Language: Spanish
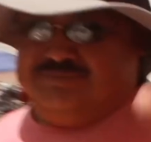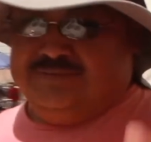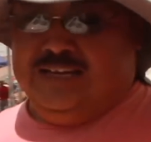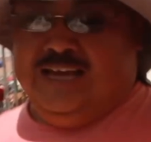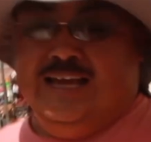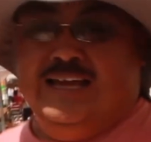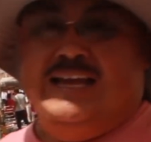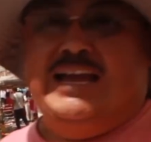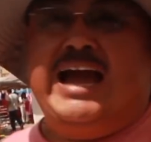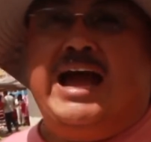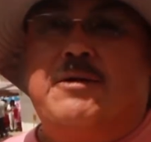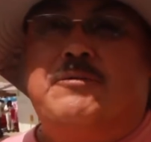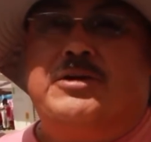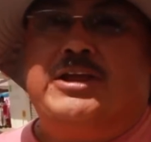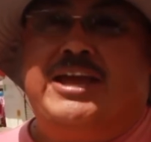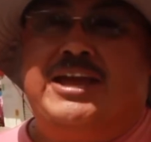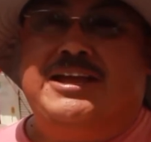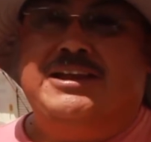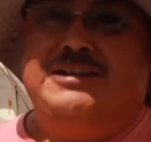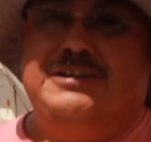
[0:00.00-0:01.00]
llamaba usted?
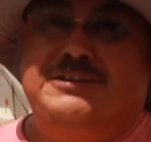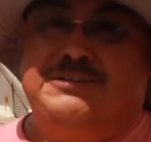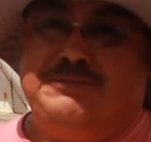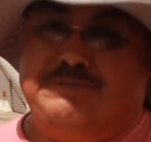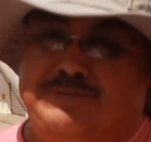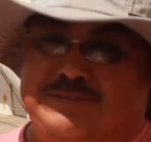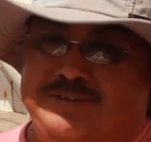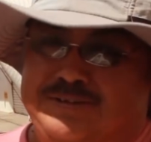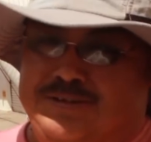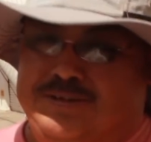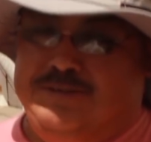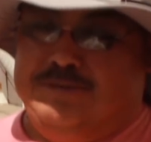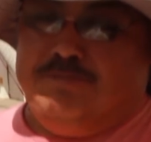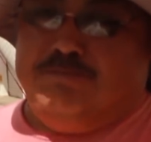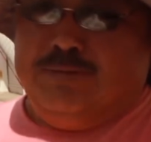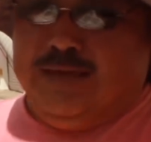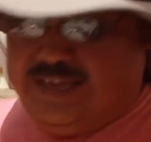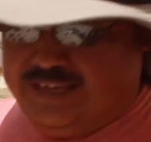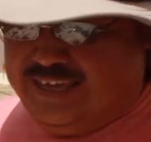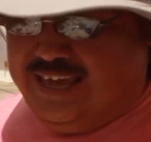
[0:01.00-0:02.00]
Gabriel. Al señor
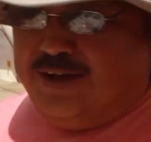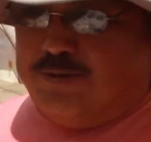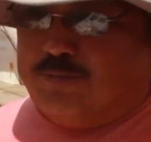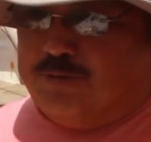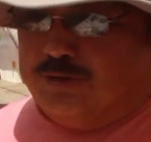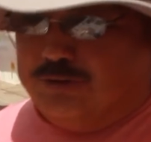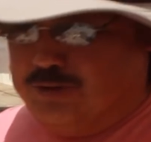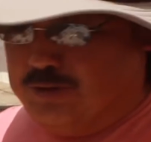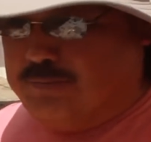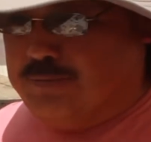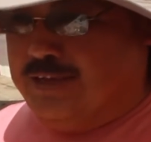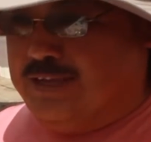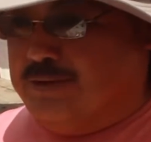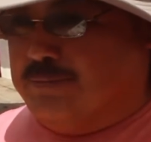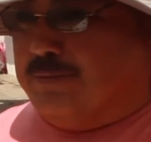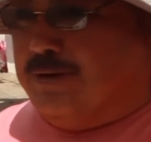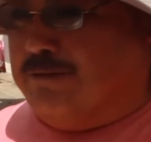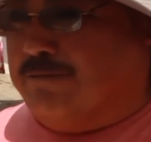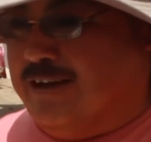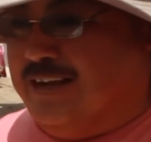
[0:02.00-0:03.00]
Gabriel. Me llamo, no me ah,
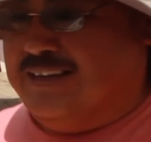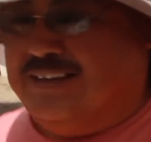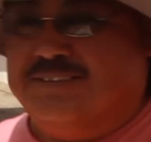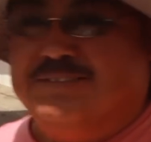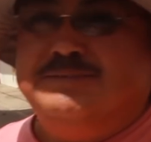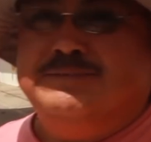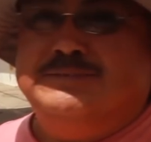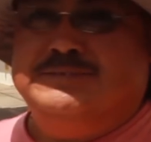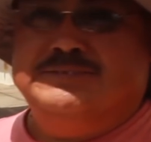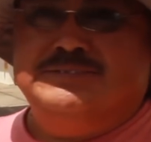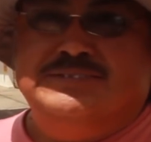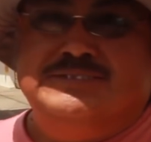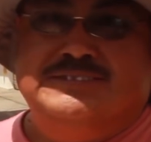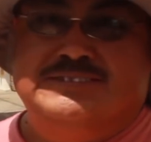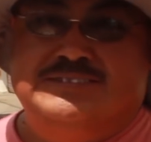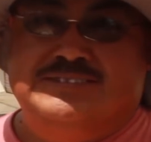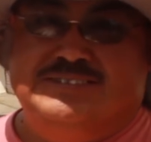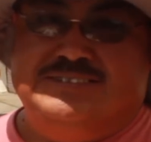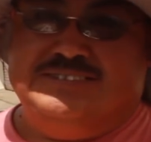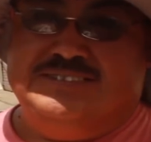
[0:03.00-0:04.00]
llamaba. Ah, sí, se llama
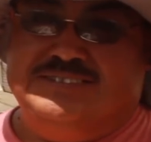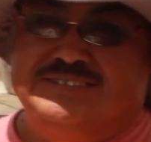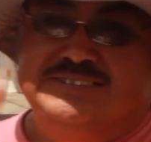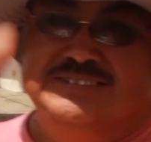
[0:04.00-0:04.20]
señor Gabriel,